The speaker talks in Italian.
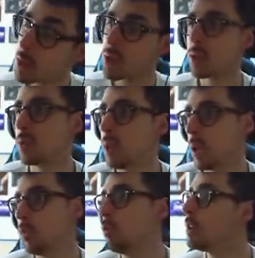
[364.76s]
lasciato
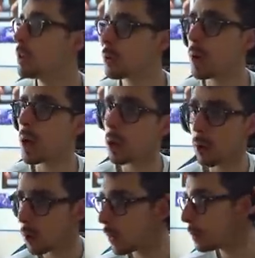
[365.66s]
l'auto dietro
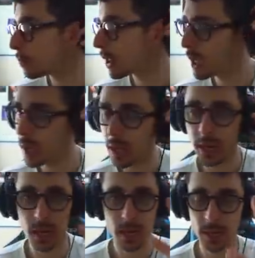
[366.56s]
l'angolo
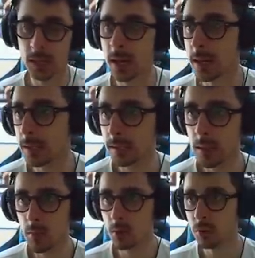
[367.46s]
e uh,
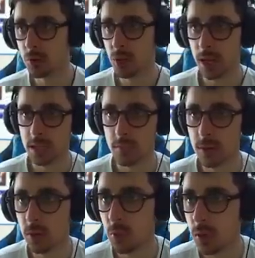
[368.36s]
siamo con
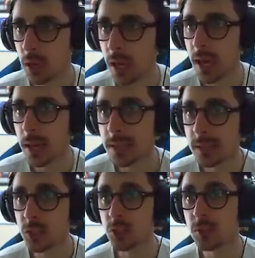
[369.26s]
Jasmine qui e
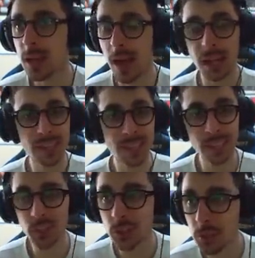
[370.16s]

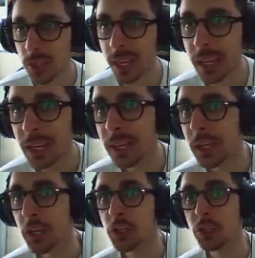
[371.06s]
attenzione,
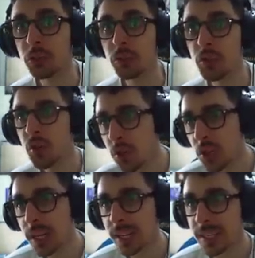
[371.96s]
ci sono
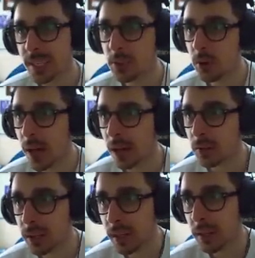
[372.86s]
Giorgina e Cristiano
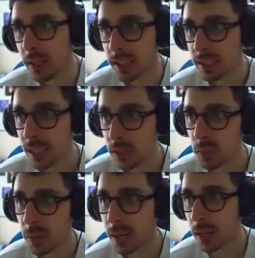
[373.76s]
Ronaldo che stanno
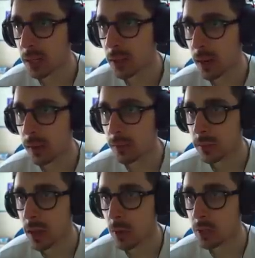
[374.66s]
parlando. Allora,
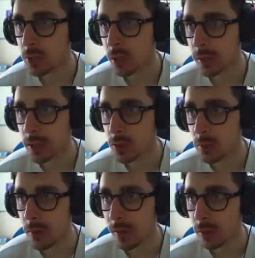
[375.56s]
da qua sicuramente non
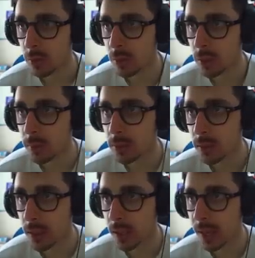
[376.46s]
mi vedono, quindi posso
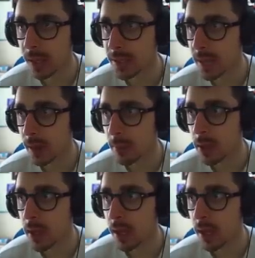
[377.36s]
anche alzarmi.